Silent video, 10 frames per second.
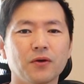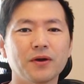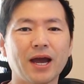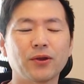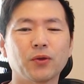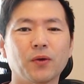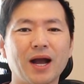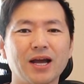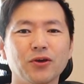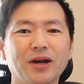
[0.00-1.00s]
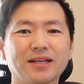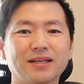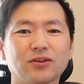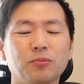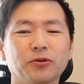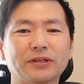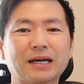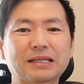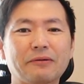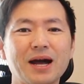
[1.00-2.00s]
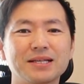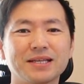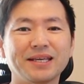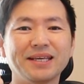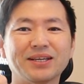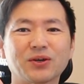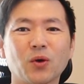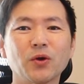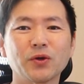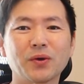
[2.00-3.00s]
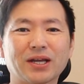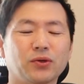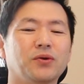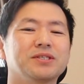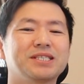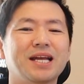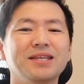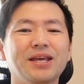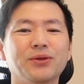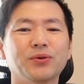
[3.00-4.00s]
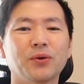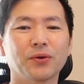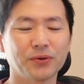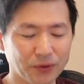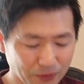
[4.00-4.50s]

今回の動画良かったと思った方は是非高評価とチャンネル登録